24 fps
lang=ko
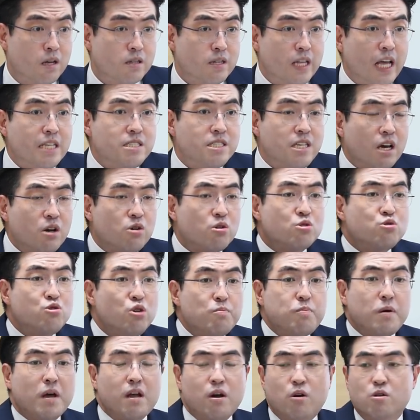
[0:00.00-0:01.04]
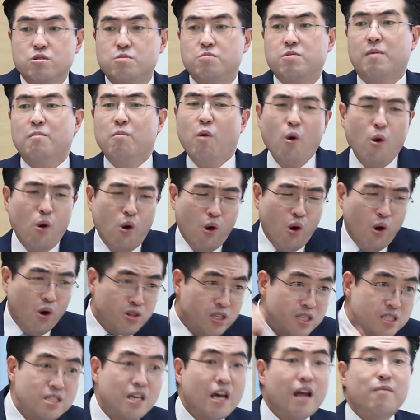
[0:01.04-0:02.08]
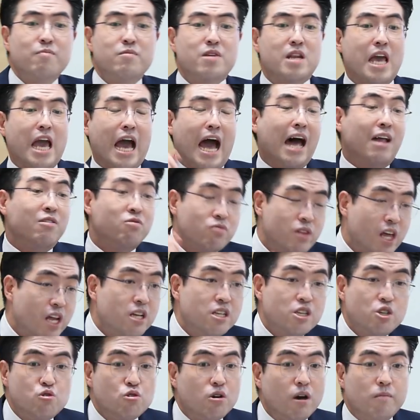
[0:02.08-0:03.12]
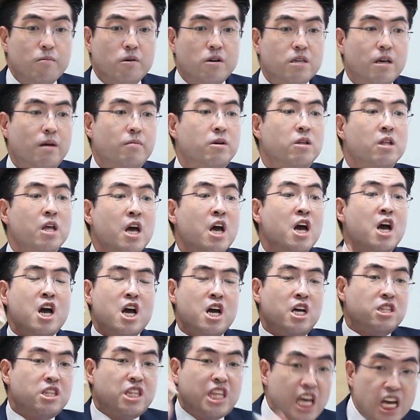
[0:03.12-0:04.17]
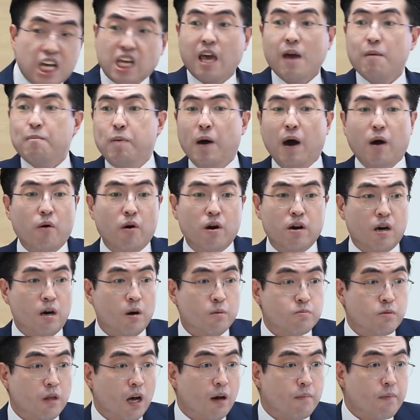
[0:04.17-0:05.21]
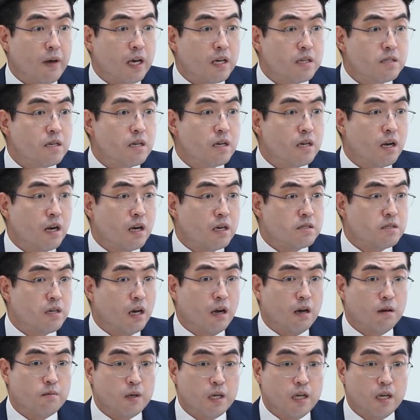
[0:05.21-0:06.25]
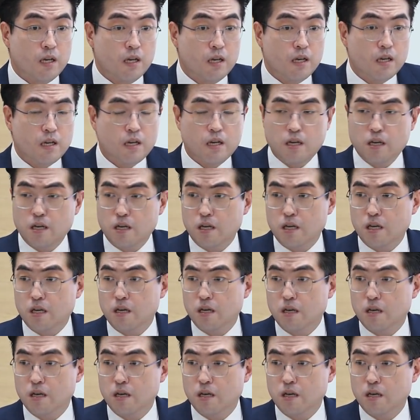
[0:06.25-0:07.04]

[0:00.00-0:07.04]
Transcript: 내 책으로 출판하고 싶다. 모든 사람들이 안 되는 이유가 뭐냐면 티켓 파워가 없다. 백이성이라는 사람이.